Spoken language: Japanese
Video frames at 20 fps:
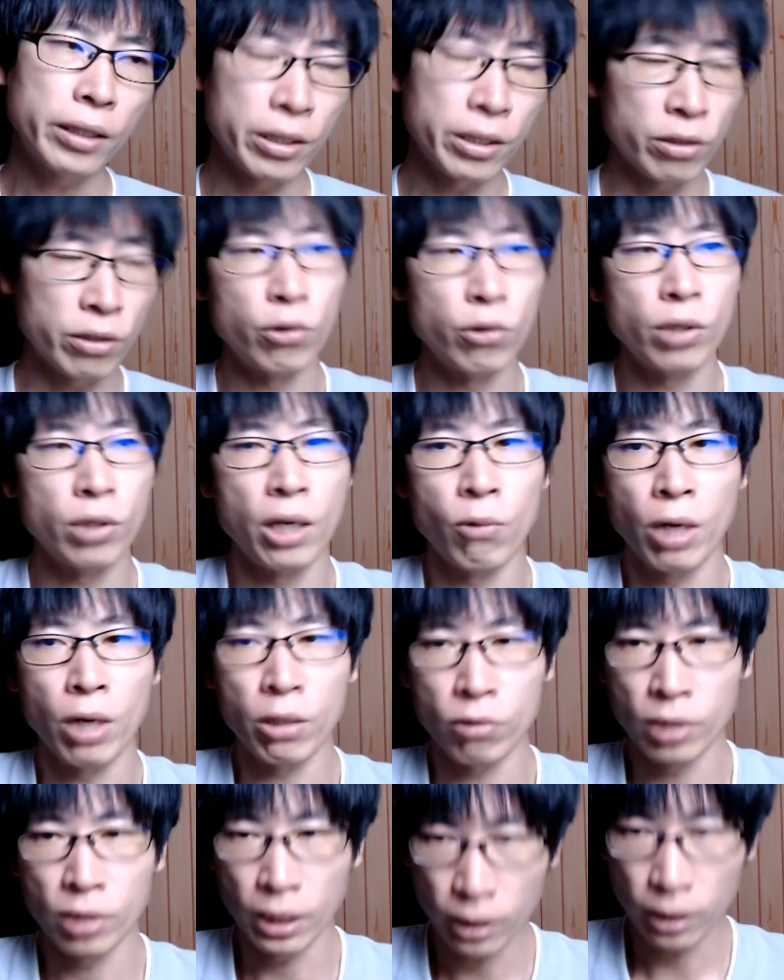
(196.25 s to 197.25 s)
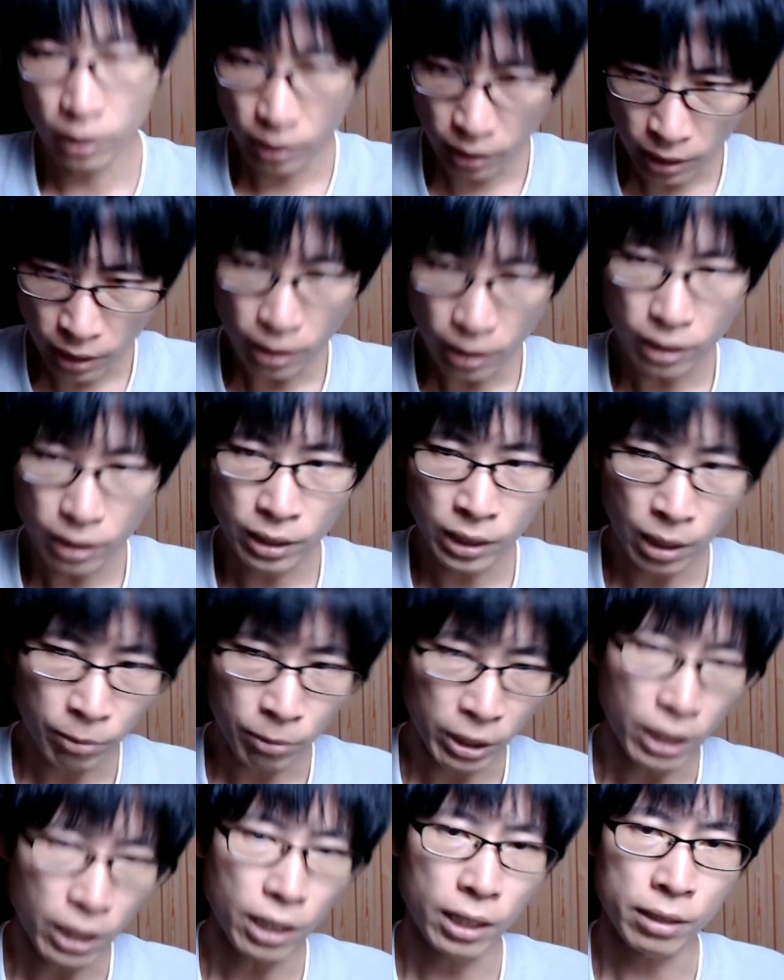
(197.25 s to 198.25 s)
血流が悪くなって痛
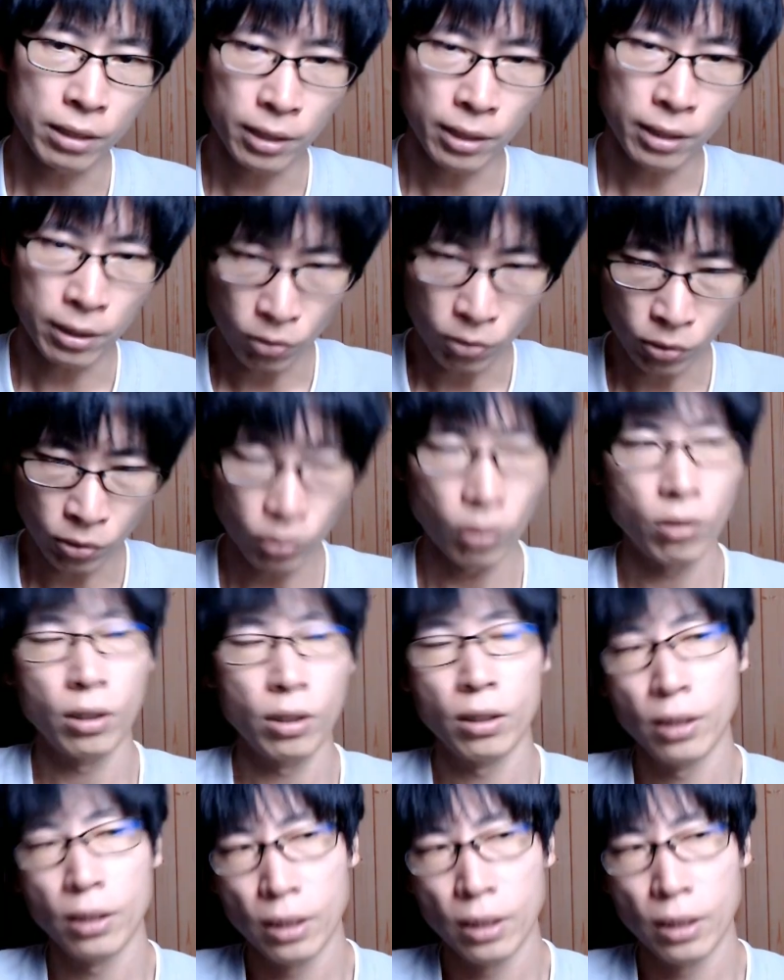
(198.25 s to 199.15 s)
みが発生すると。